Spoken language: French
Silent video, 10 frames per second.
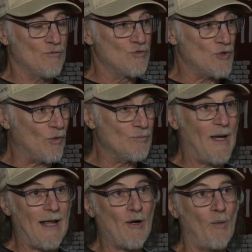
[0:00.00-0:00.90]
Nous autres,
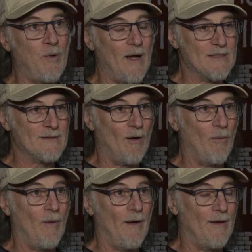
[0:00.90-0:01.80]
mais la
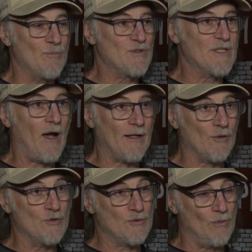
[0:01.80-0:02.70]
corporation euh, Musique et
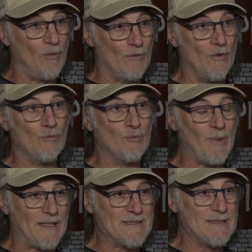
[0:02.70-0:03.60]
Culture, on a une autre
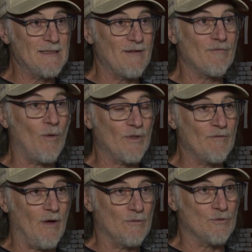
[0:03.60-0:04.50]
partie des fonds qui
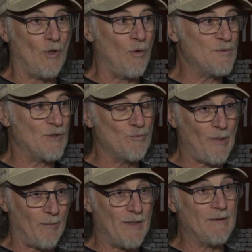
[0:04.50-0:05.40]
va à nous autres. Ça nous
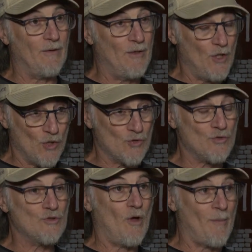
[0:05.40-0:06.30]
permet de
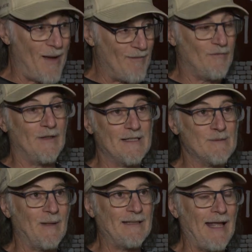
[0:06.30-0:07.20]
justement faire des
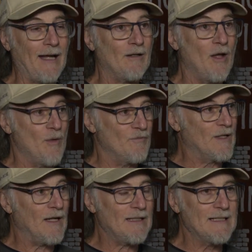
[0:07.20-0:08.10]
spectacles.
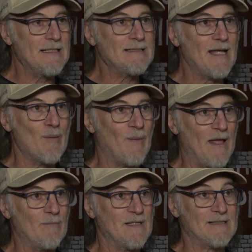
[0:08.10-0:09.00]
quand l'église est
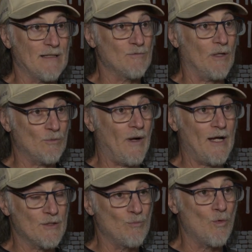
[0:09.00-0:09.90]
pleine, mais ça nous
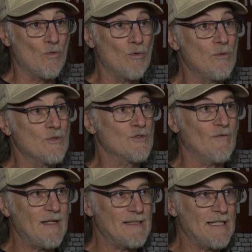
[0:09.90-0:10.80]
encourage beaucoup.
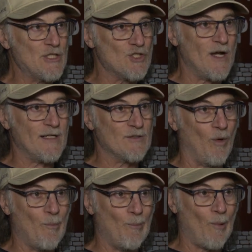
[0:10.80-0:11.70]
Souvent, c'est les gens qui sont
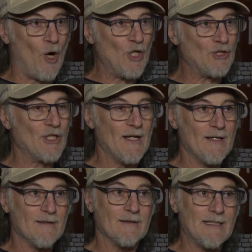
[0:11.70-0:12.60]
proches
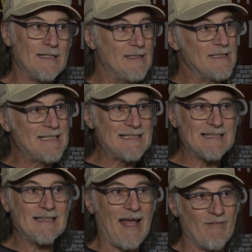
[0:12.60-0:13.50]
qui,
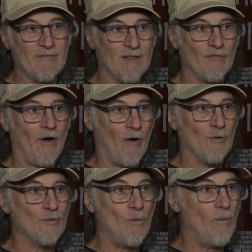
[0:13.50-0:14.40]
hésitent à venir faire
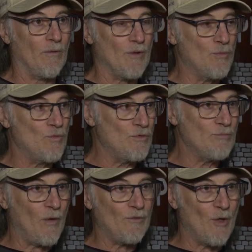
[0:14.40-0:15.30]
un tour. On a beaucoup de
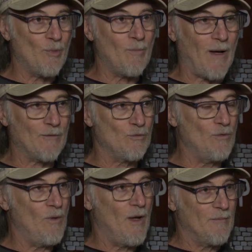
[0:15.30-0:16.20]
monde d'un peu partout.